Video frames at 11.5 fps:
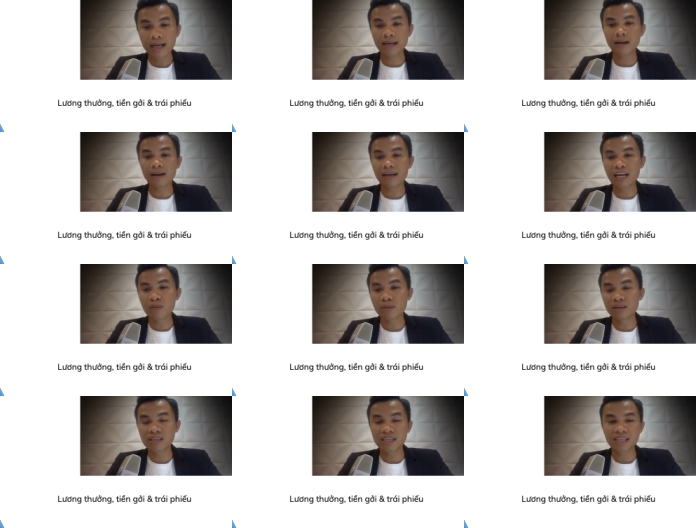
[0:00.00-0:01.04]
đó là cái điều mà
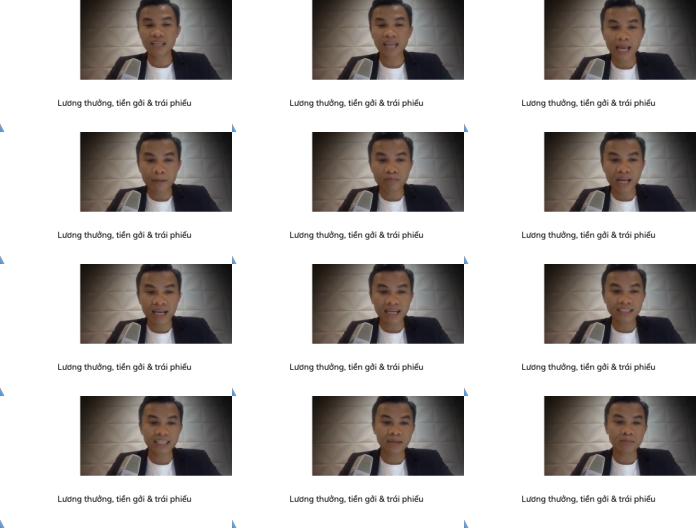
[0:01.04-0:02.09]
chương chia sẻ thêm để
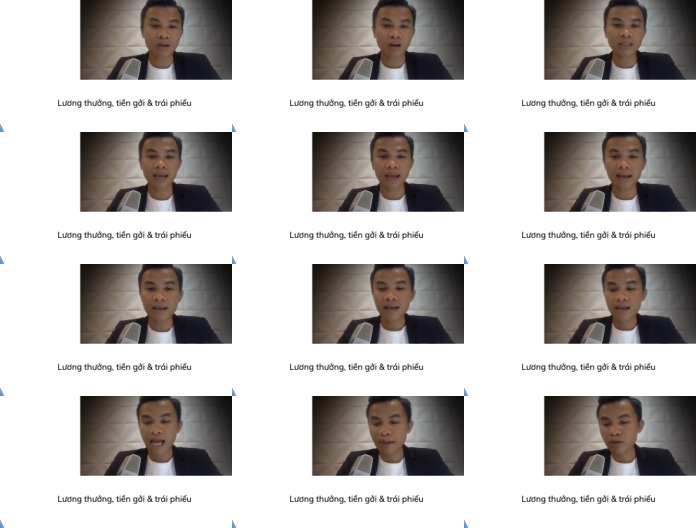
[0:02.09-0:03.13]
các anh chị em có thể
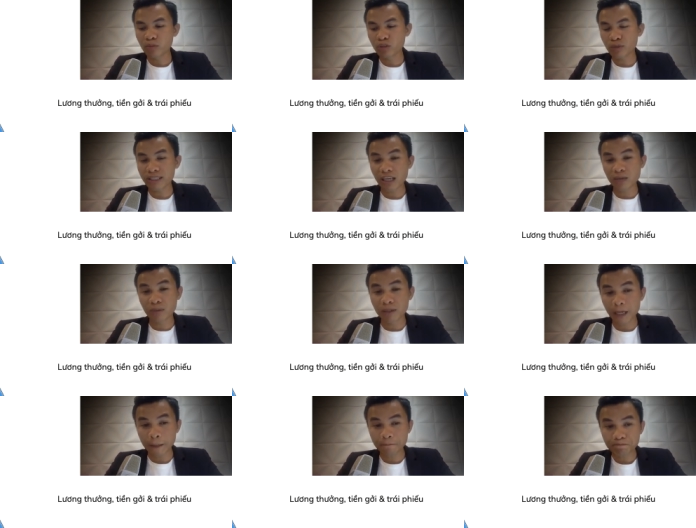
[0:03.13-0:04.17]
áp dụng cho bản thân mình ha